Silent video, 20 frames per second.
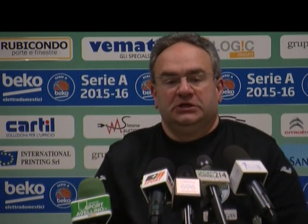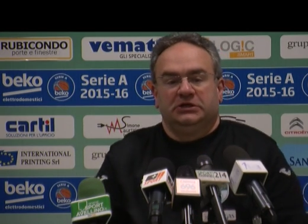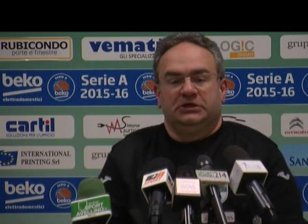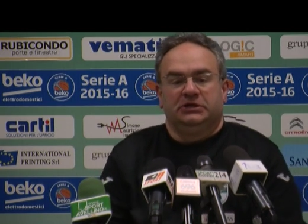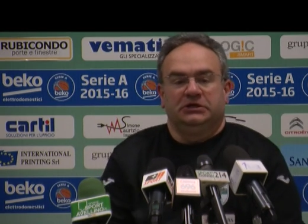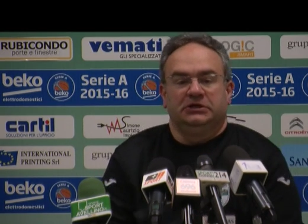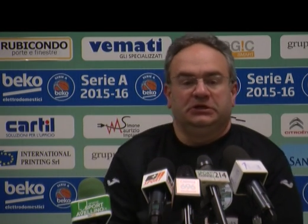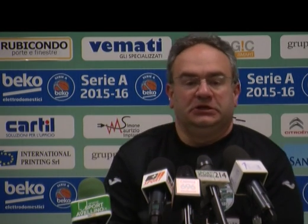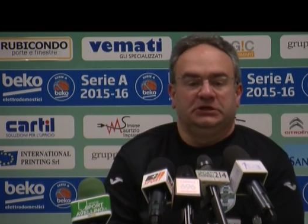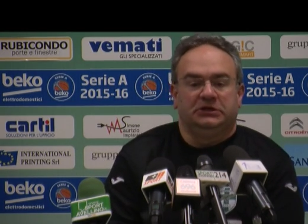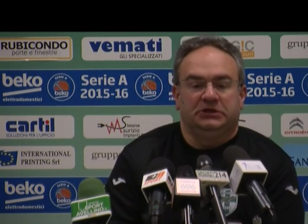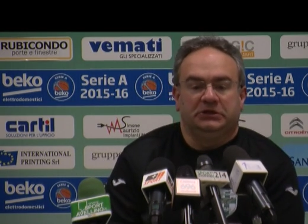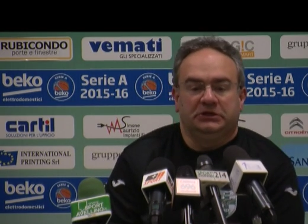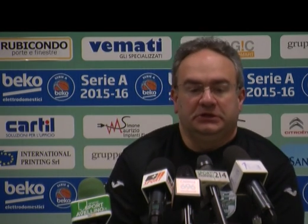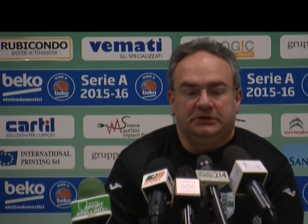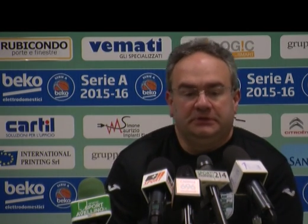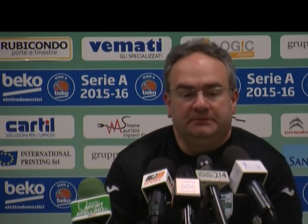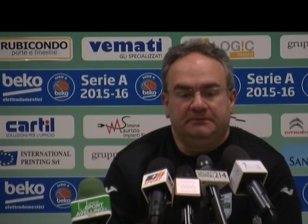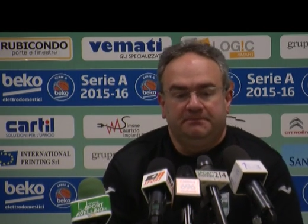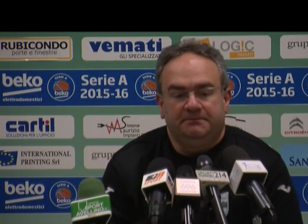
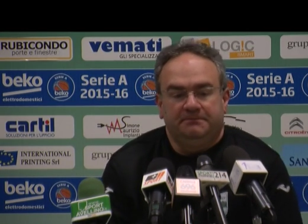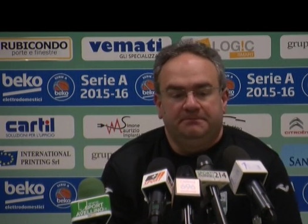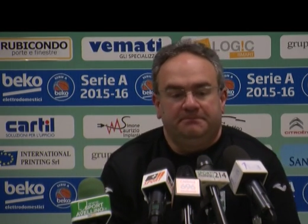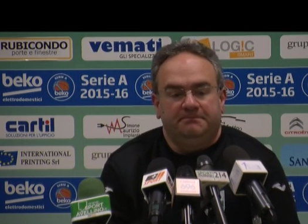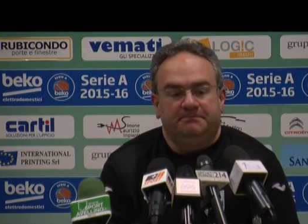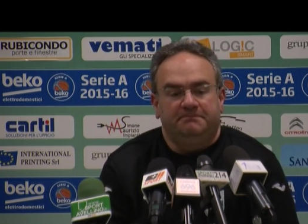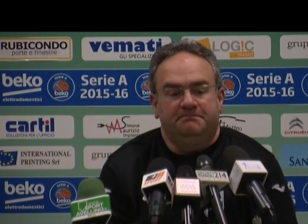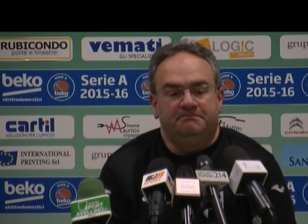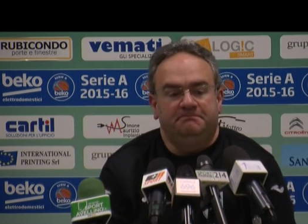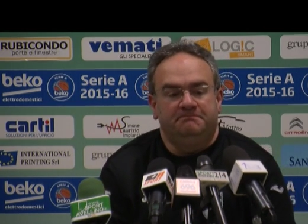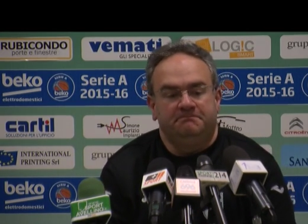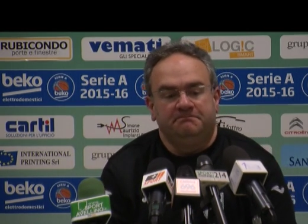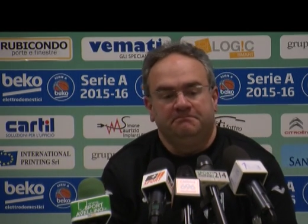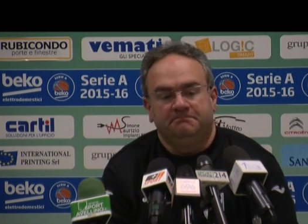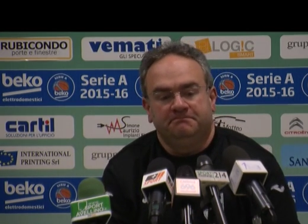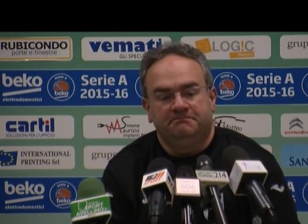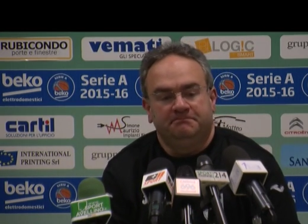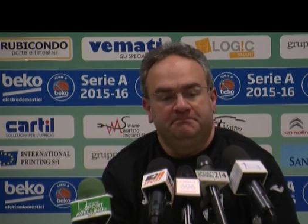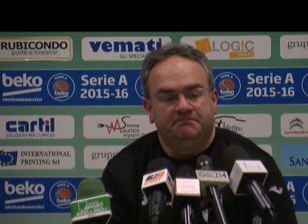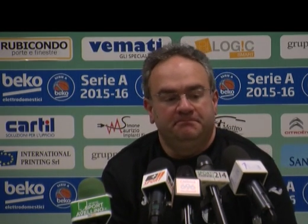Eh,
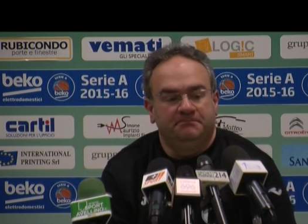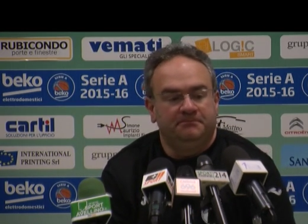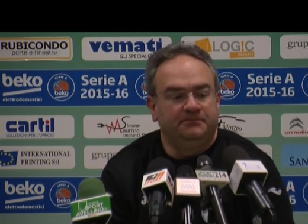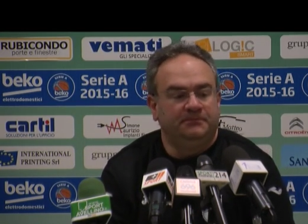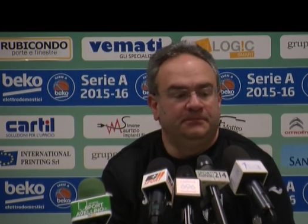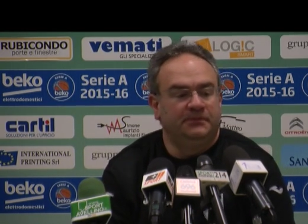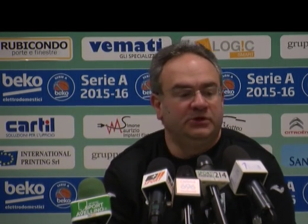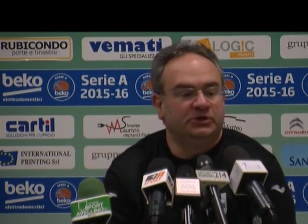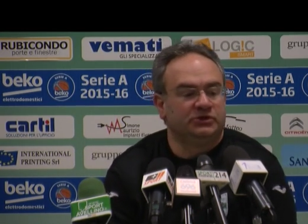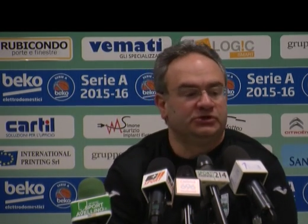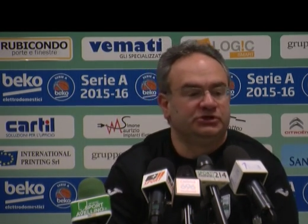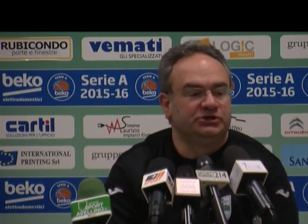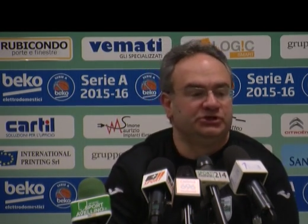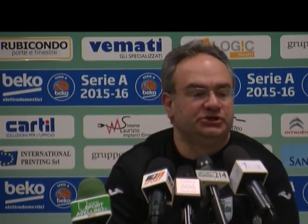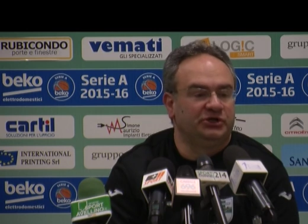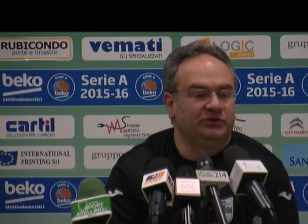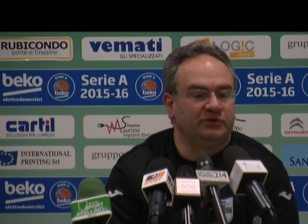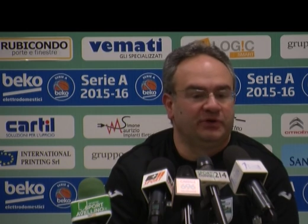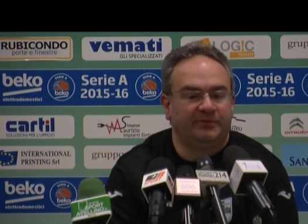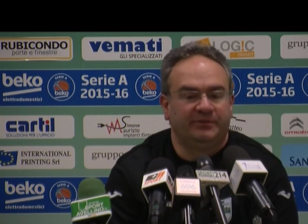io se
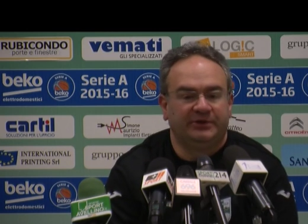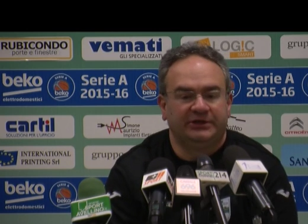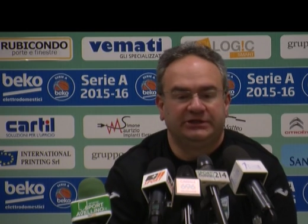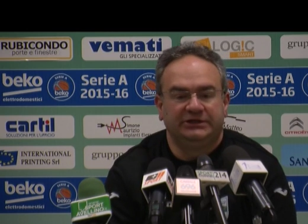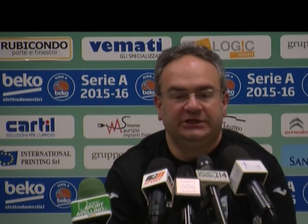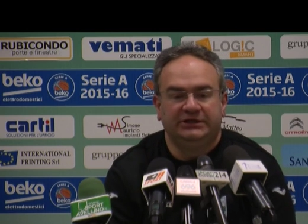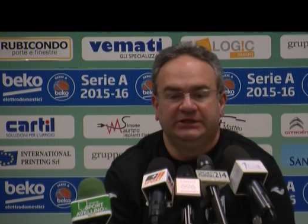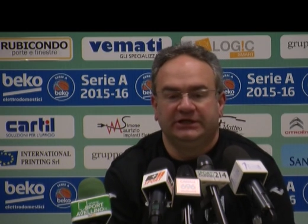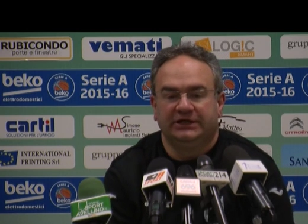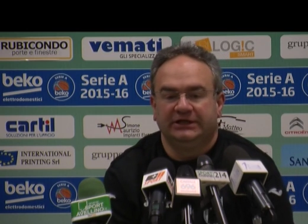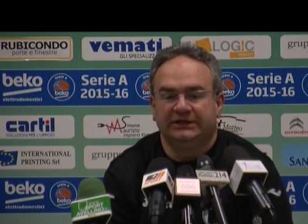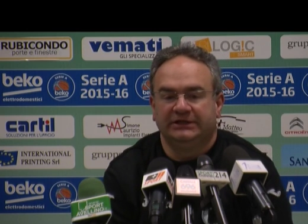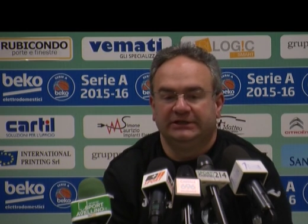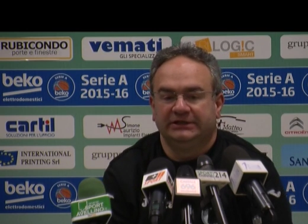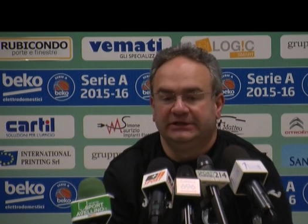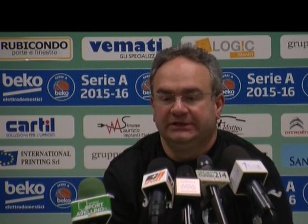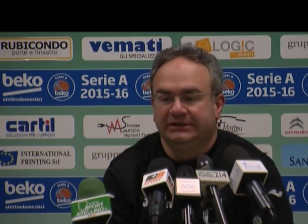c'è una partita